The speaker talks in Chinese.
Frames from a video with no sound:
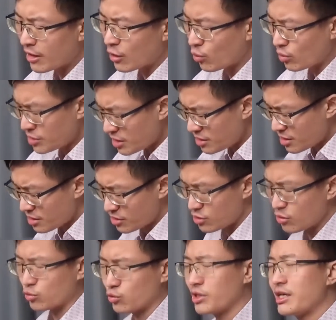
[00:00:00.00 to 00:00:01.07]
美国先前其
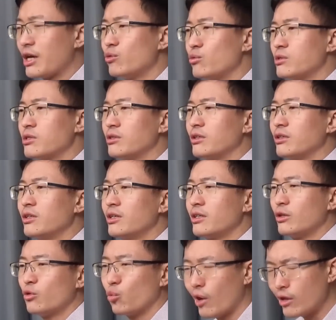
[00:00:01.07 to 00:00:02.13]
实有专家预测，
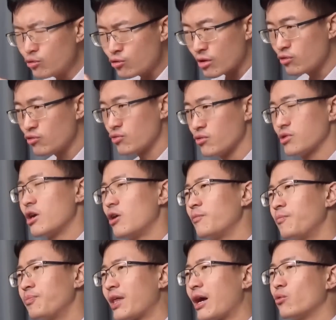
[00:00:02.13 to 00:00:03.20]
你完全取
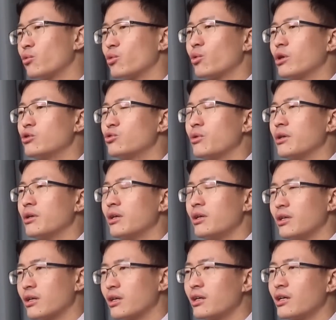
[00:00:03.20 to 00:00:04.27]
消大陆的关税，
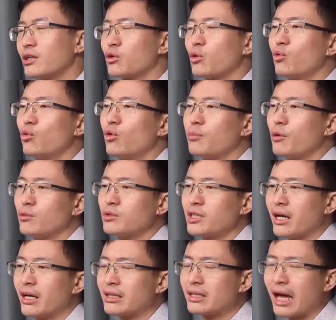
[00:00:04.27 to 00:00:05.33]
你可以让通货膨
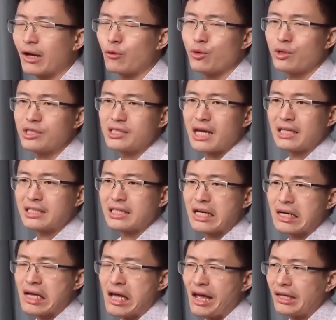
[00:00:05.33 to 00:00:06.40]
胀大约下
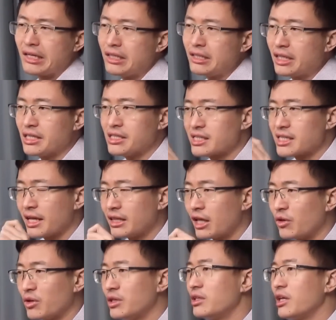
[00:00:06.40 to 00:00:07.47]
降一点三
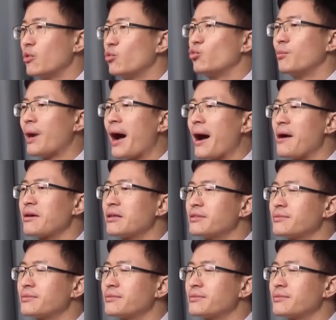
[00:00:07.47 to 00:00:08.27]
到一点五帕。